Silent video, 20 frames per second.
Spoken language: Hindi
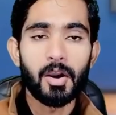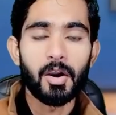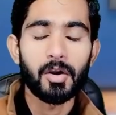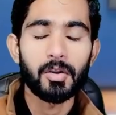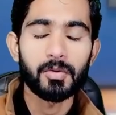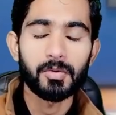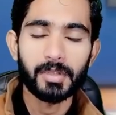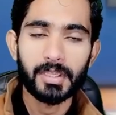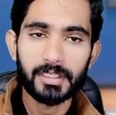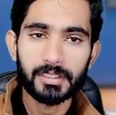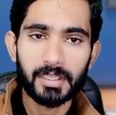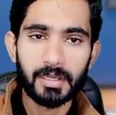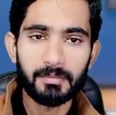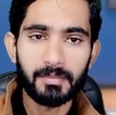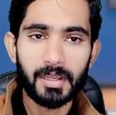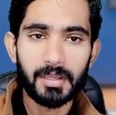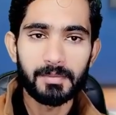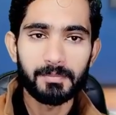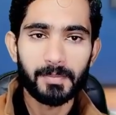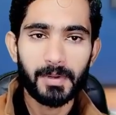और उनके
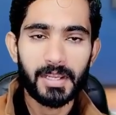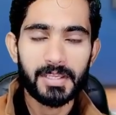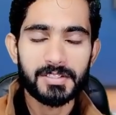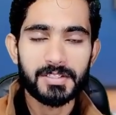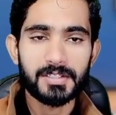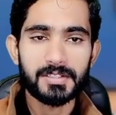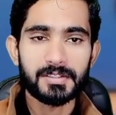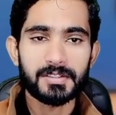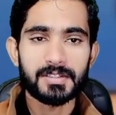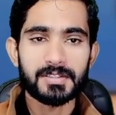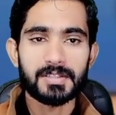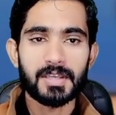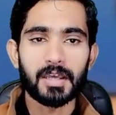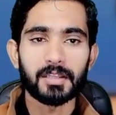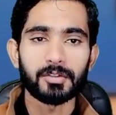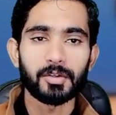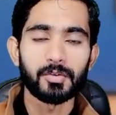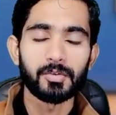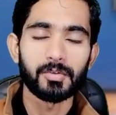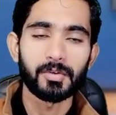थम इम्प्रेशन के
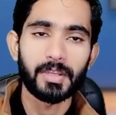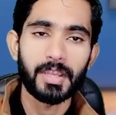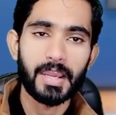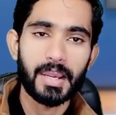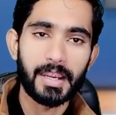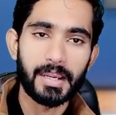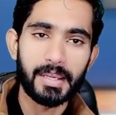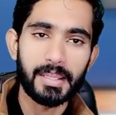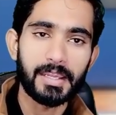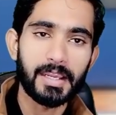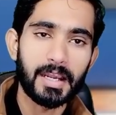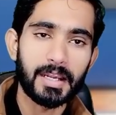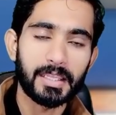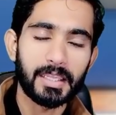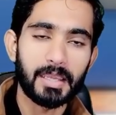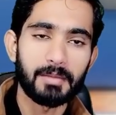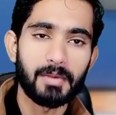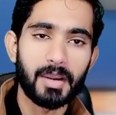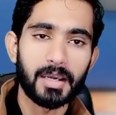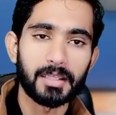साथ और उनके आईडी
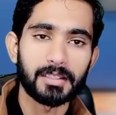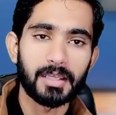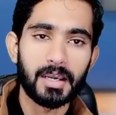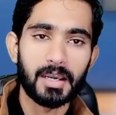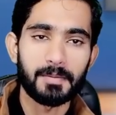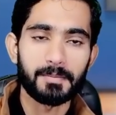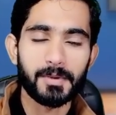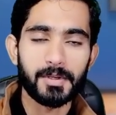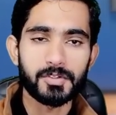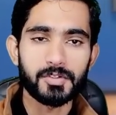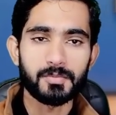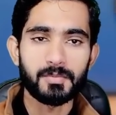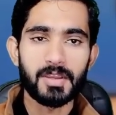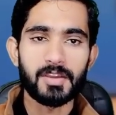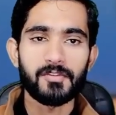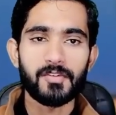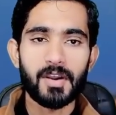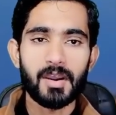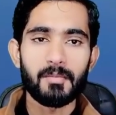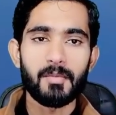कार्ड के बाद आपका जो
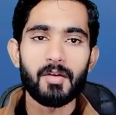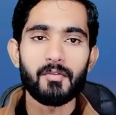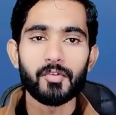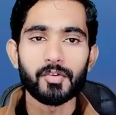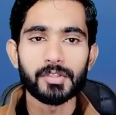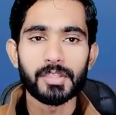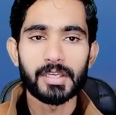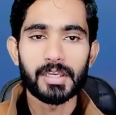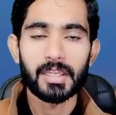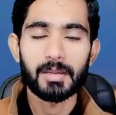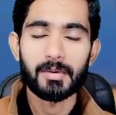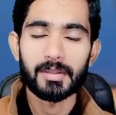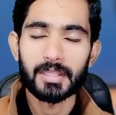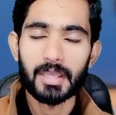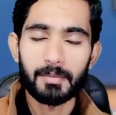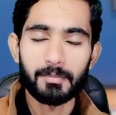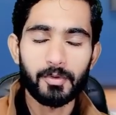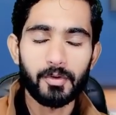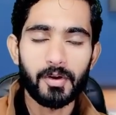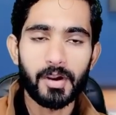बे फॉर्म है वो देने के
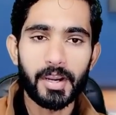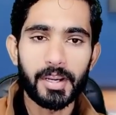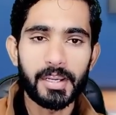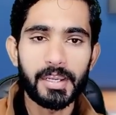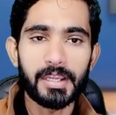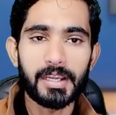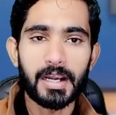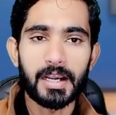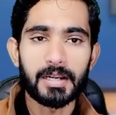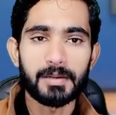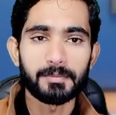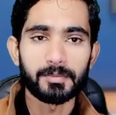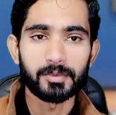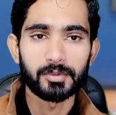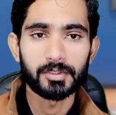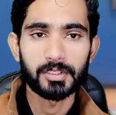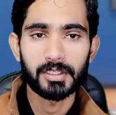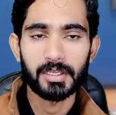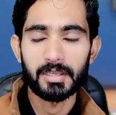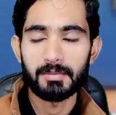बाद आपको आईडी कार्ड
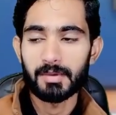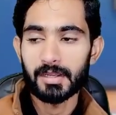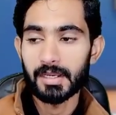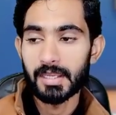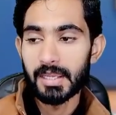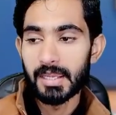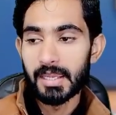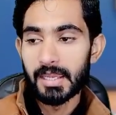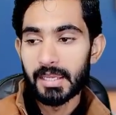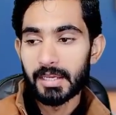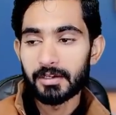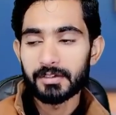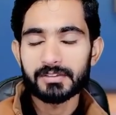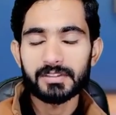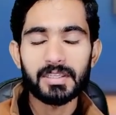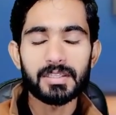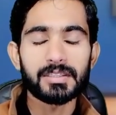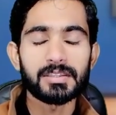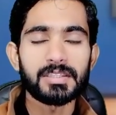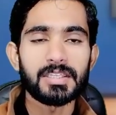तकरीबन
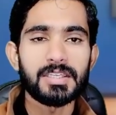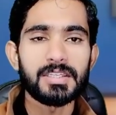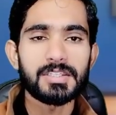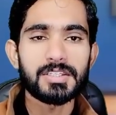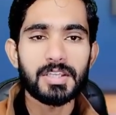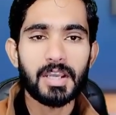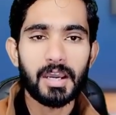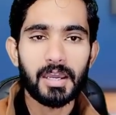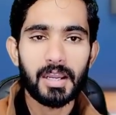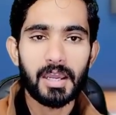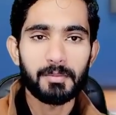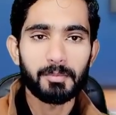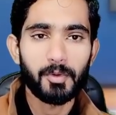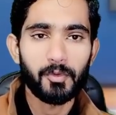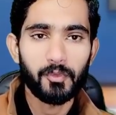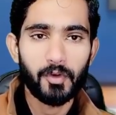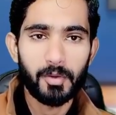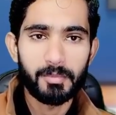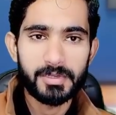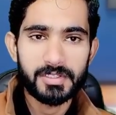उसके तीन चार
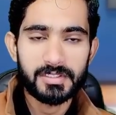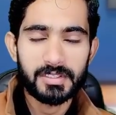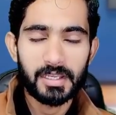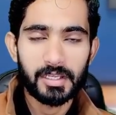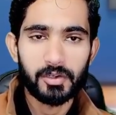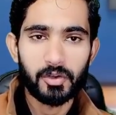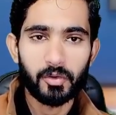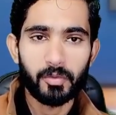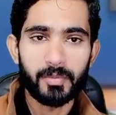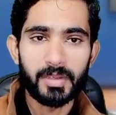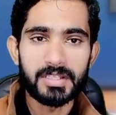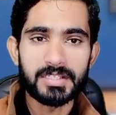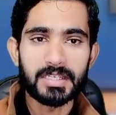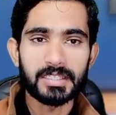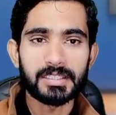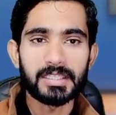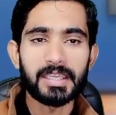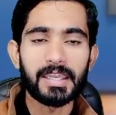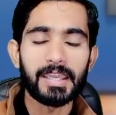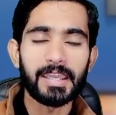आपको फॉर्मेट्स देखने को मिल
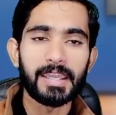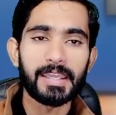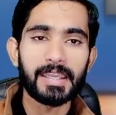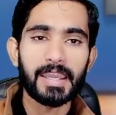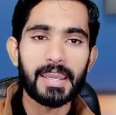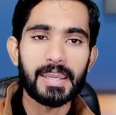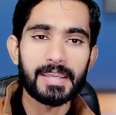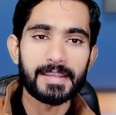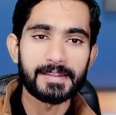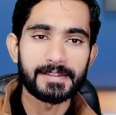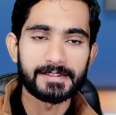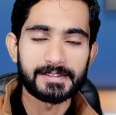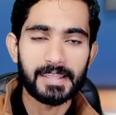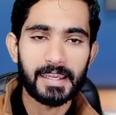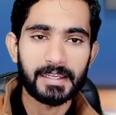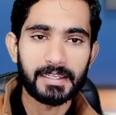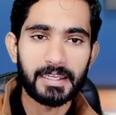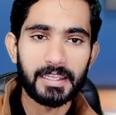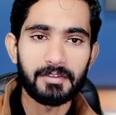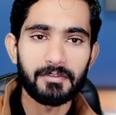जाती है एक है
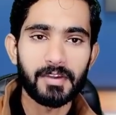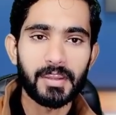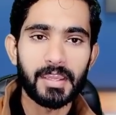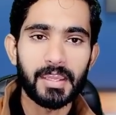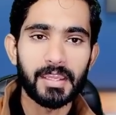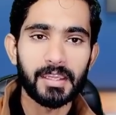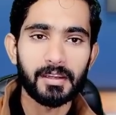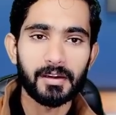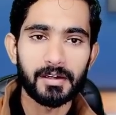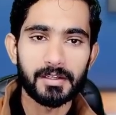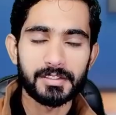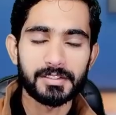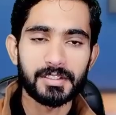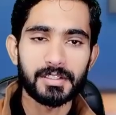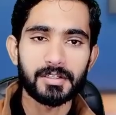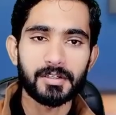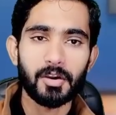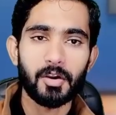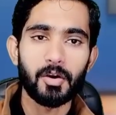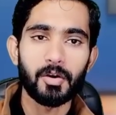एग्जैक्टिव एक
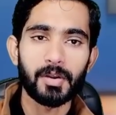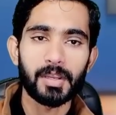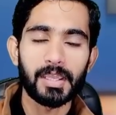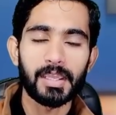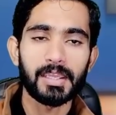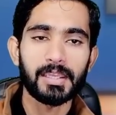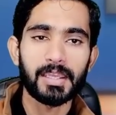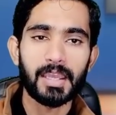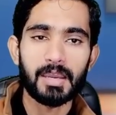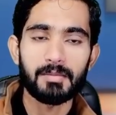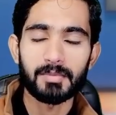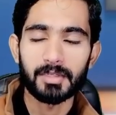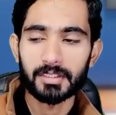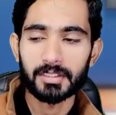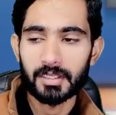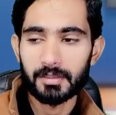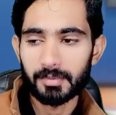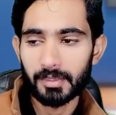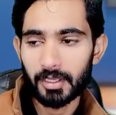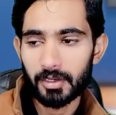अर्जेंट और एक है
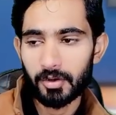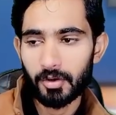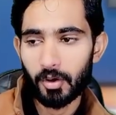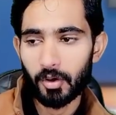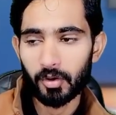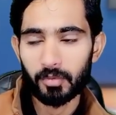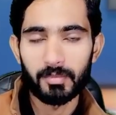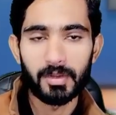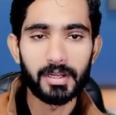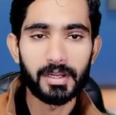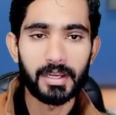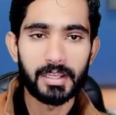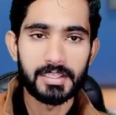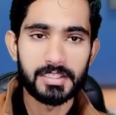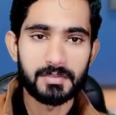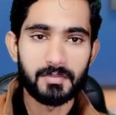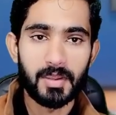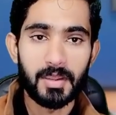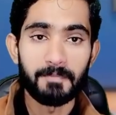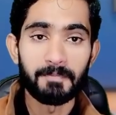मतलब के नॉर्मल
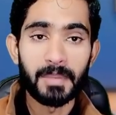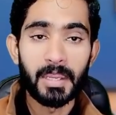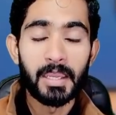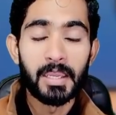रेंज में